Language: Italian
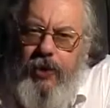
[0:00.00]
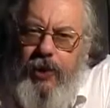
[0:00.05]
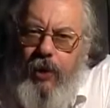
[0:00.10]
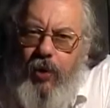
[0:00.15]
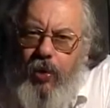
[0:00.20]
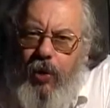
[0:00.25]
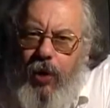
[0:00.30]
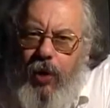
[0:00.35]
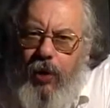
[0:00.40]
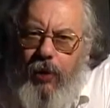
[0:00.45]
che
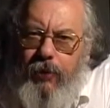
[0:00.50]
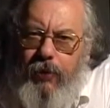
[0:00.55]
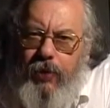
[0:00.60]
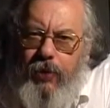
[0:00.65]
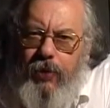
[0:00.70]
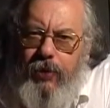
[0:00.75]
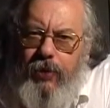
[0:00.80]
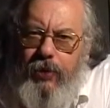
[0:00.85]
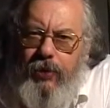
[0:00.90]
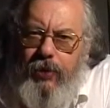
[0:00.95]

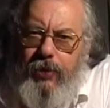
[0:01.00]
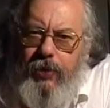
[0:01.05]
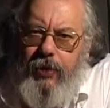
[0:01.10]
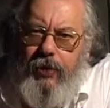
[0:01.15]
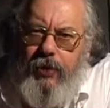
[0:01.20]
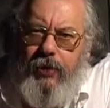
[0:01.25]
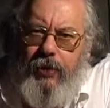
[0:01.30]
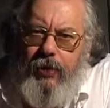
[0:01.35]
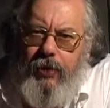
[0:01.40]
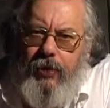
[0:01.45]
l'uomo
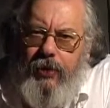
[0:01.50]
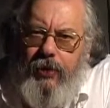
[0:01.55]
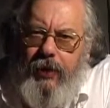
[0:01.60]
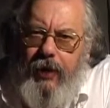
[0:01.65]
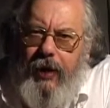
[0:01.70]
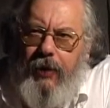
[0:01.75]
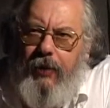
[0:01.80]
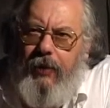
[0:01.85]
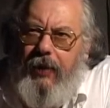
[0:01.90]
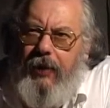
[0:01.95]
eh,
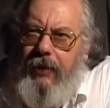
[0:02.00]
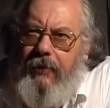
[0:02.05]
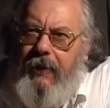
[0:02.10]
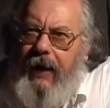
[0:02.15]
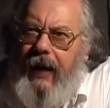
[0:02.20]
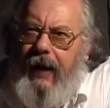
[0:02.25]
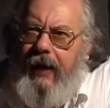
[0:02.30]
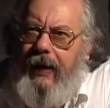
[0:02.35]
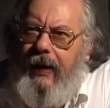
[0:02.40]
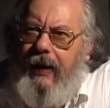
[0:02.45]
è un
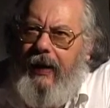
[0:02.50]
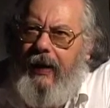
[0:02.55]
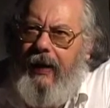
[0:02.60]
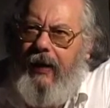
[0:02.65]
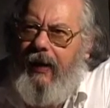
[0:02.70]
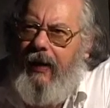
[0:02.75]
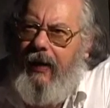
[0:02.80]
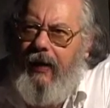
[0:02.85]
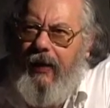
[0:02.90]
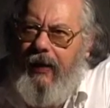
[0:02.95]

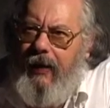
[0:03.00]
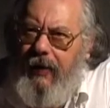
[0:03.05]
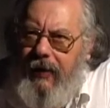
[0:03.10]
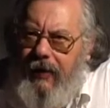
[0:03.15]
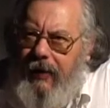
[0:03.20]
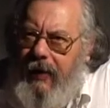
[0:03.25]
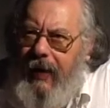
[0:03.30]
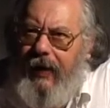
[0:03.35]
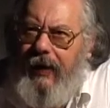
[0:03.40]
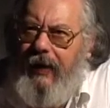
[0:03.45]
animale
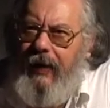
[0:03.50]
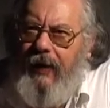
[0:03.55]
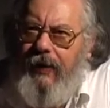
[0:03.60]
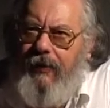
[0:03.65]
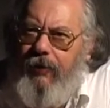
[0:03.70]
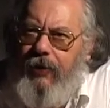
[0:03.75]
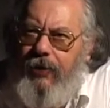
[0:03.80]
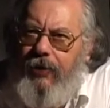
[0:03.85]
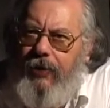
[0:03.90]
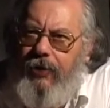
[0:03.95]

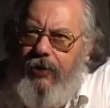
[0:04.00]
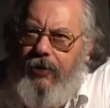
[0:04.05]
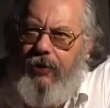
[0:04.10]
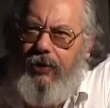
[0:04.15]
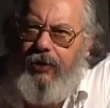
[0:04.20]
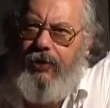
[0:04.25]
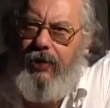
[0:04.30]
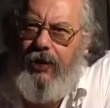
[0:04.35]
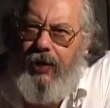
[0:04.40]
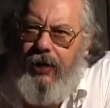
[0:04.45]

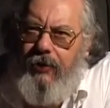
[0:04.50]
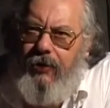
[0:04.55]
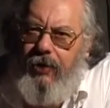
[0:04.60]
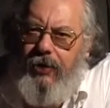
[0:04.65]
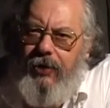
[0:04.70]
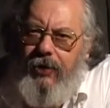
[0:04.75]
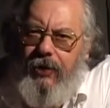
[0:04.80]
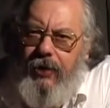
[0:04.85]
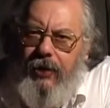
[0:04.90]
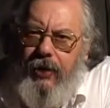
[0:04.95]
carnivoro,
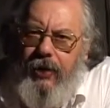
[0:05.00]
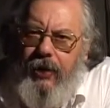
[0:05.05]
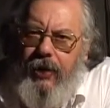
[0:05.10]
onnivoro,